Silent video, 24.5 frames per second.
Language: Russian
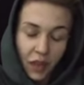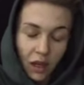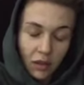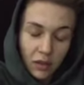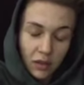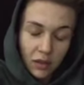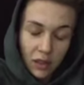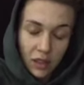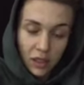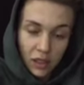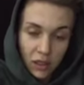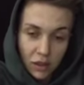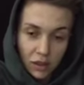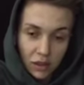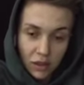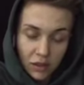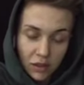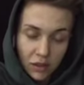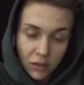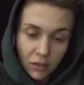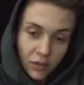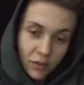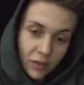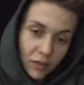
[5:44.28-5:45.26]

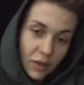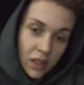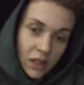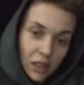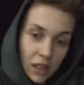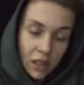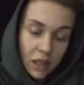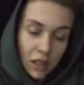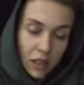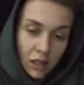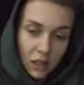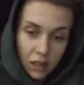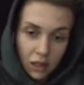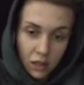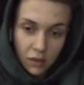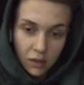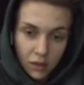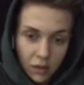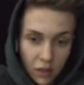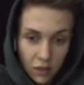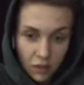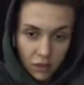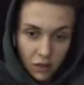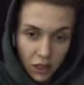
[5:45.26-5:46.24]
внешность не для нашего
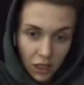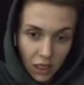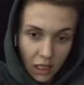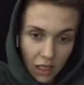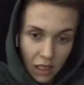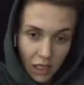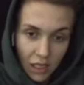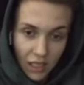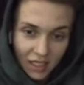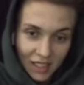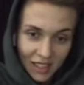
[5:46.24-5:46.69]
телевидения.